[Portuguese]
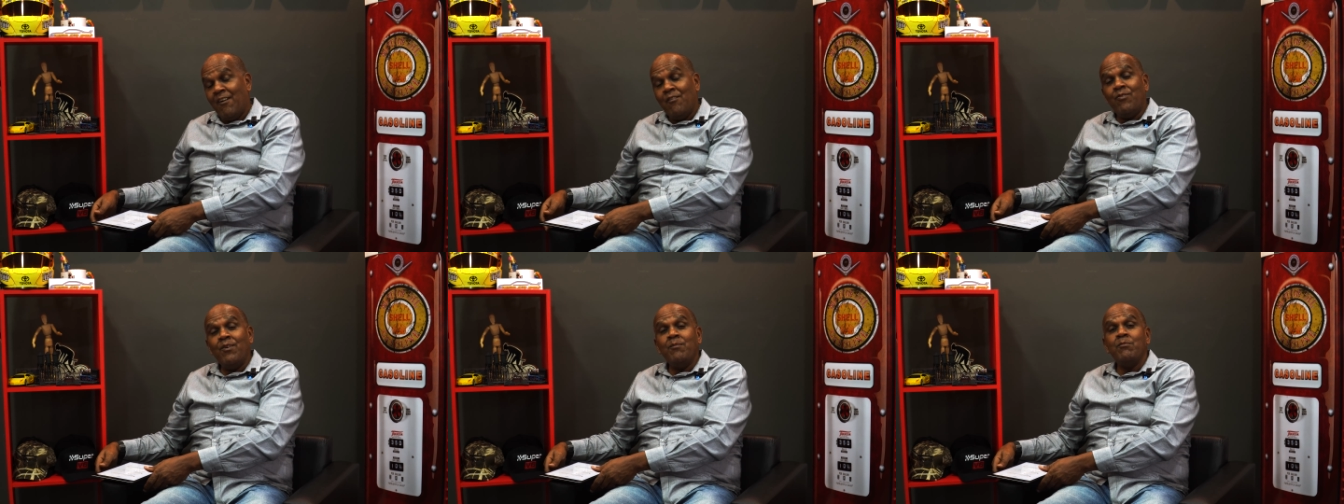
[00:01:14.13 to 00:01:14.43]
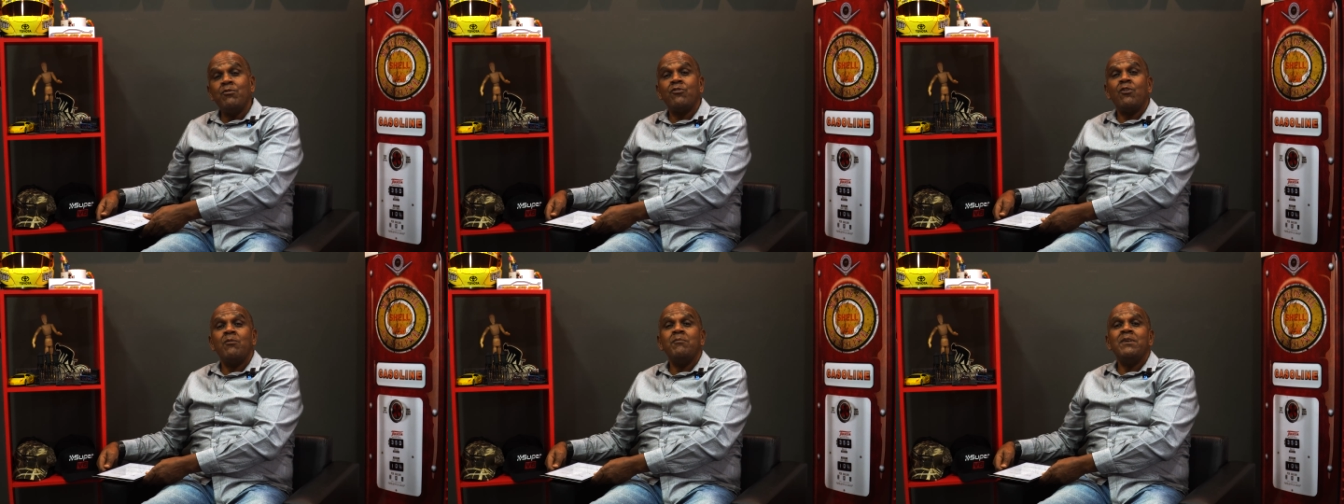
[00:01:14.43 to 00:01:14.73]

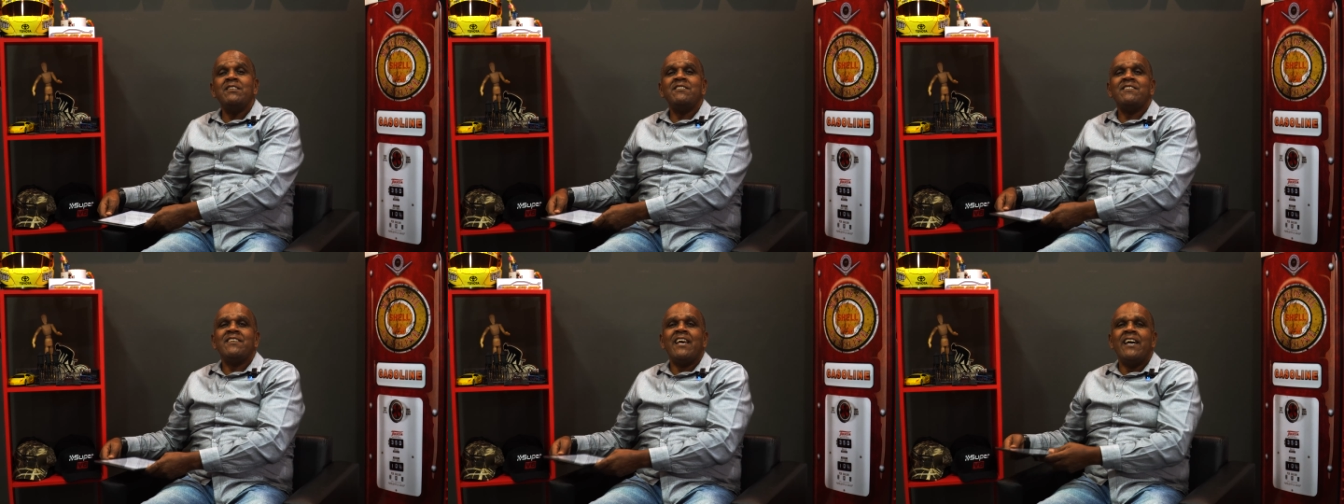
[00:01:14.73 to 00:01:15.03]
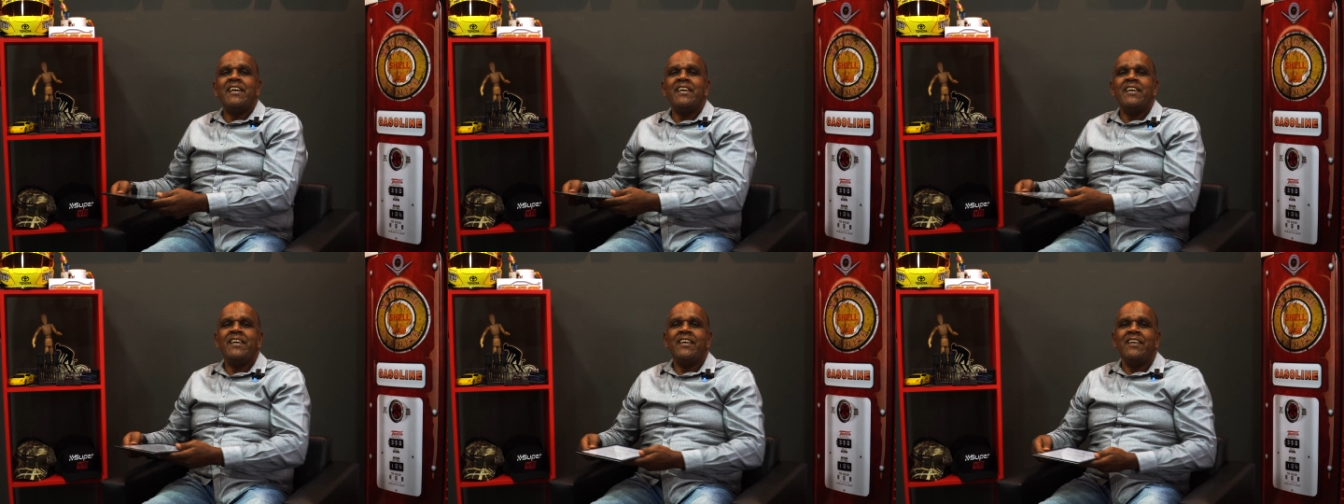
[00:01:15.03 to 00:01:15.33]
Vamos começar
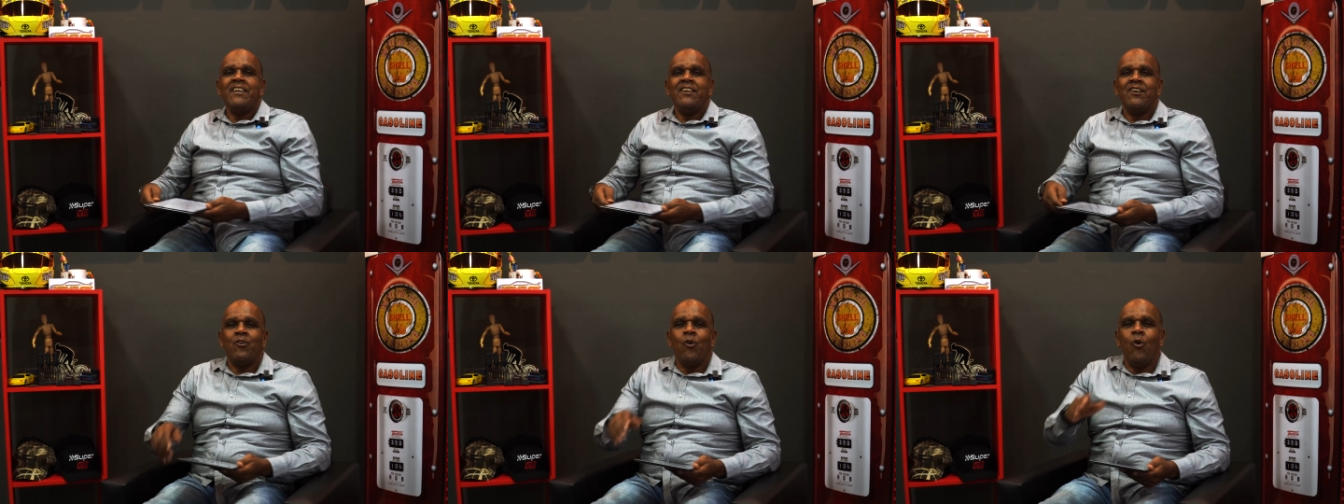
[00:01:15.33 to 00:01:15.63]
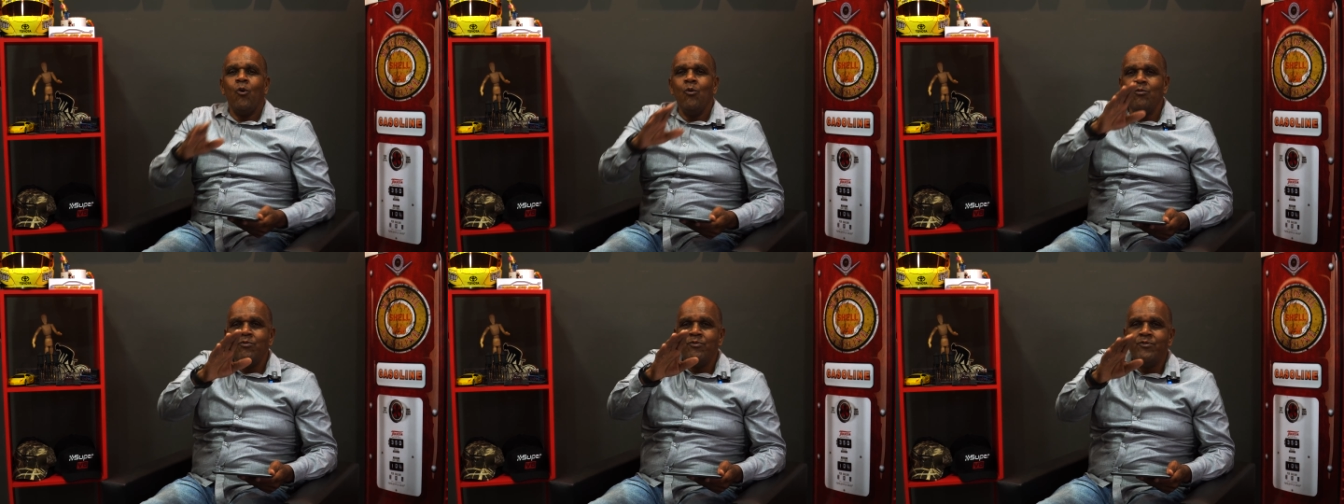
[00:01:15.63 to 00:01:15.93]
aí
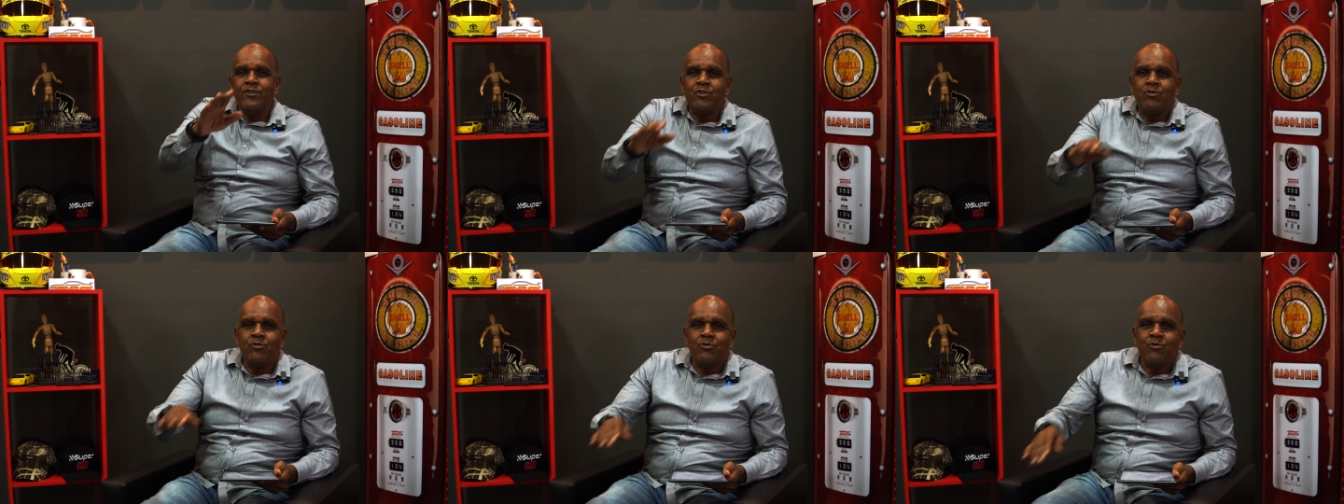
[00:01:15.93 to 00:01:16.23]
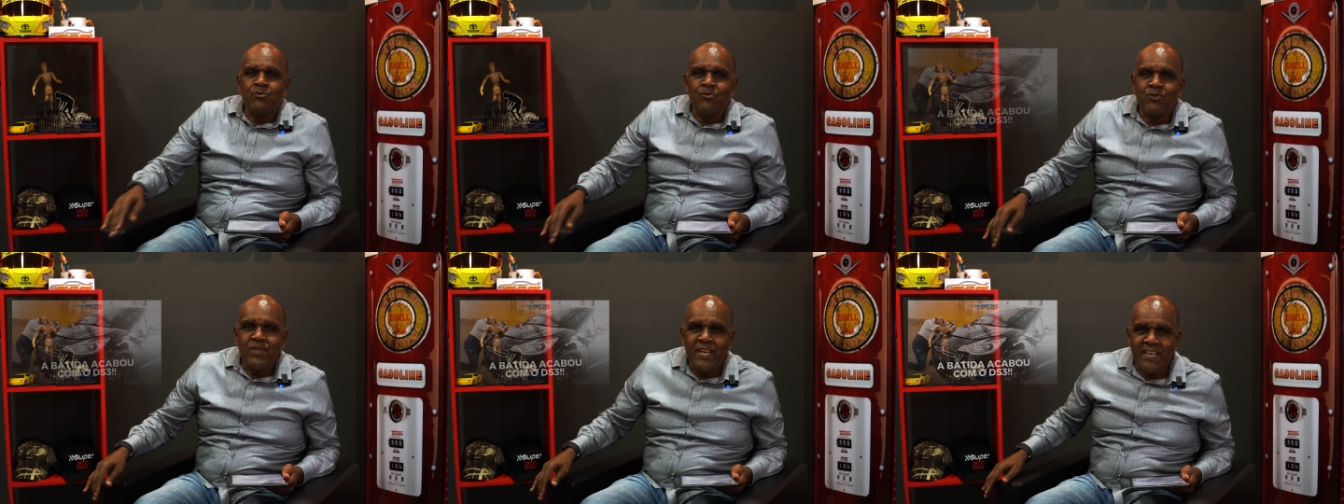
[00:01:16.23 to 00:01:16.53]
com o vídeo
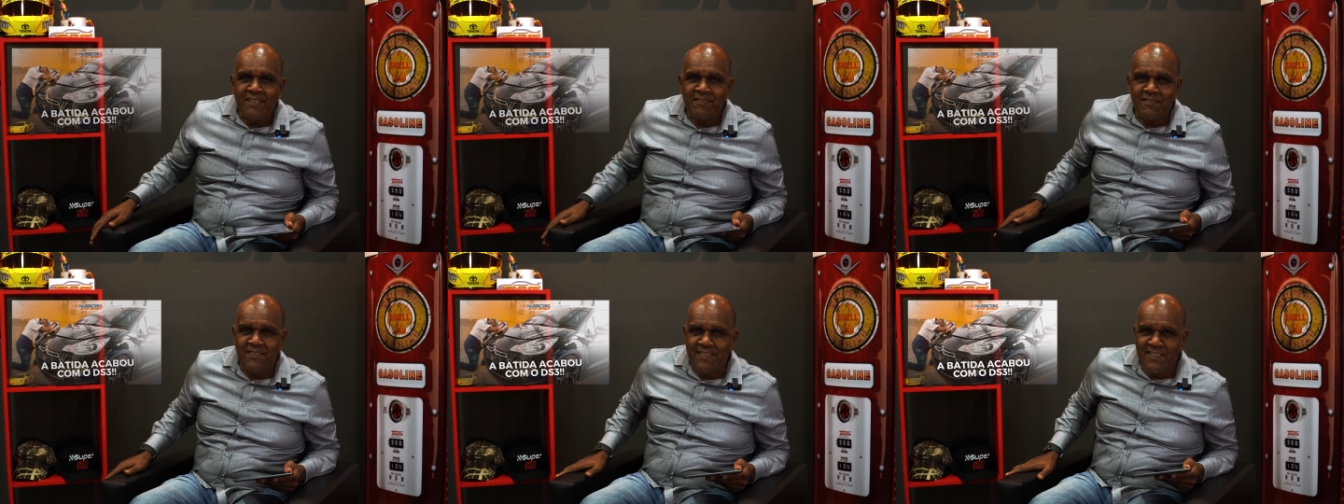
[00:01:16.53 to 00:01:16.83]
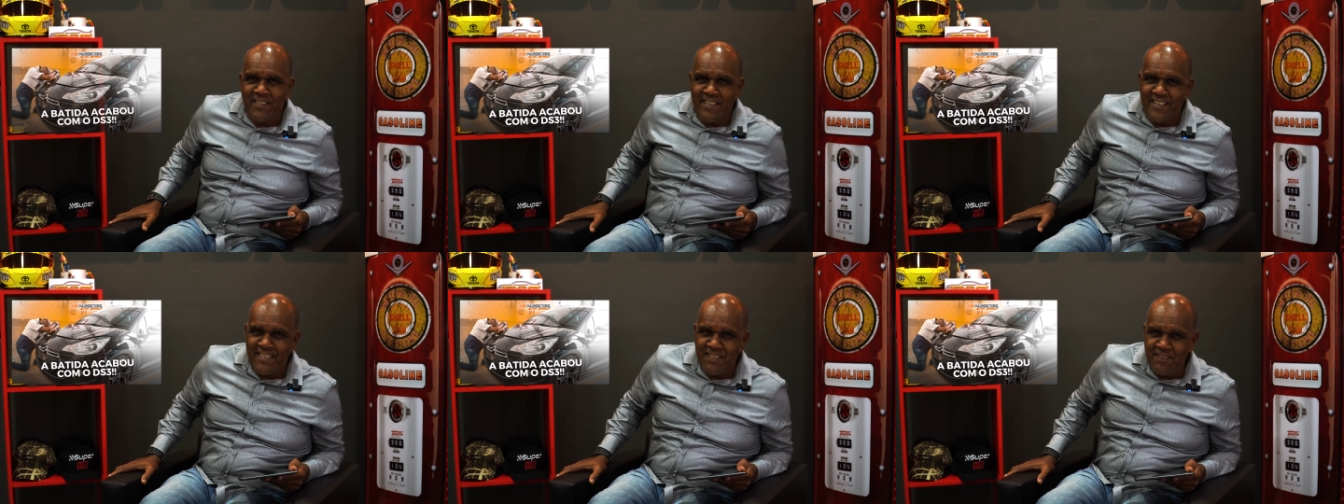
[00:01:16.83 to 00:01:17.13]
de um
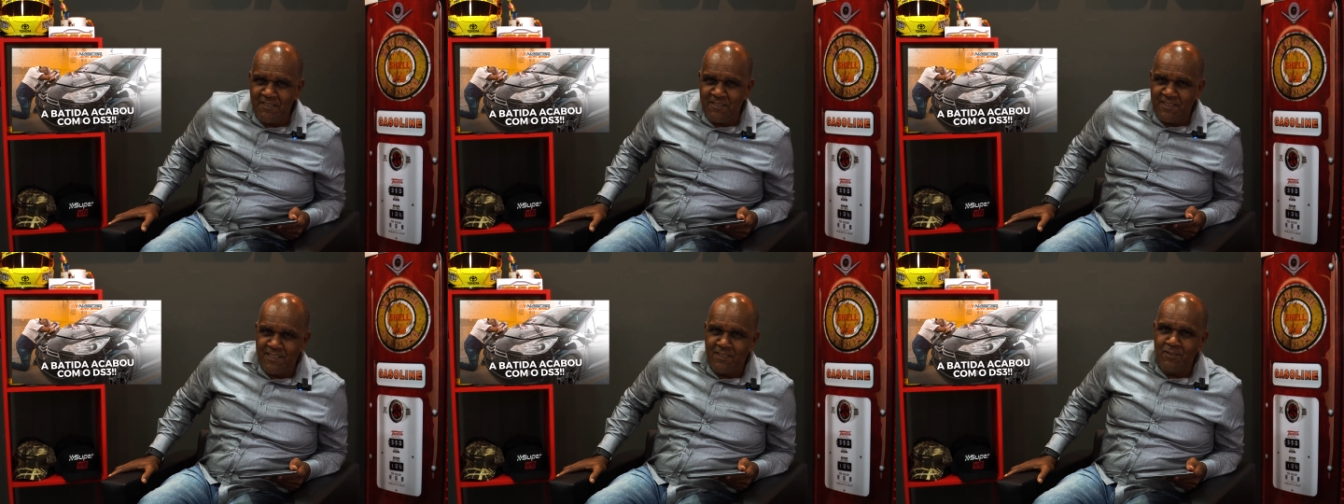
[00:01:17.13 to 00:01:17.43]
DS3,